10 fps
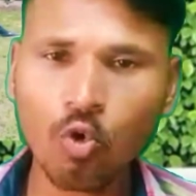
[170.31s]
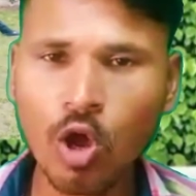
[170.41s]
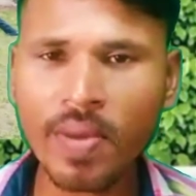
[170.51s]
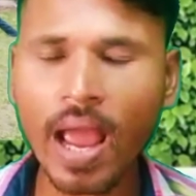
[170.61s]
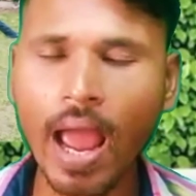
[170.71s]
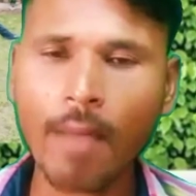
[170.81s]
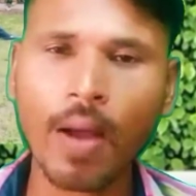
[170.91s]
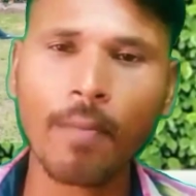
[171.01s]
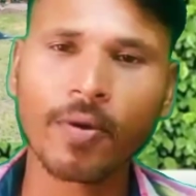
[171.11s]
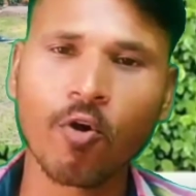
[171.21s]
कोई भी
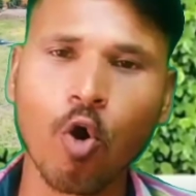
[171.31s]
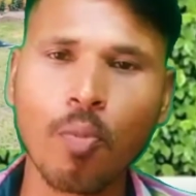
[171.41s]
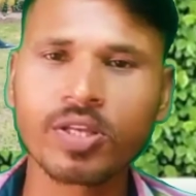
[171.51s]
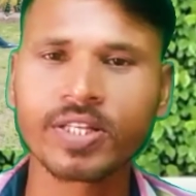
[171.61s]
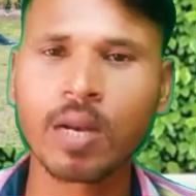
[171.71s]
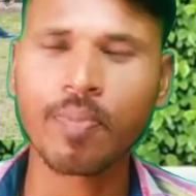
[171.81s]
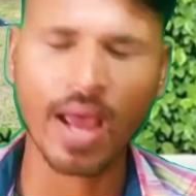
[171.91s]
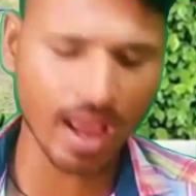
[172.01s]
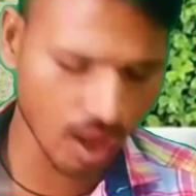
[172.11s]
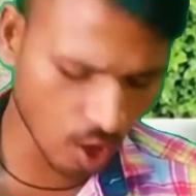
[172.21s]
ऐप आपके होम स्क्रीन पे
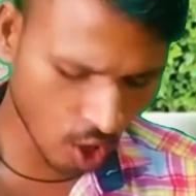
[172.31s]
है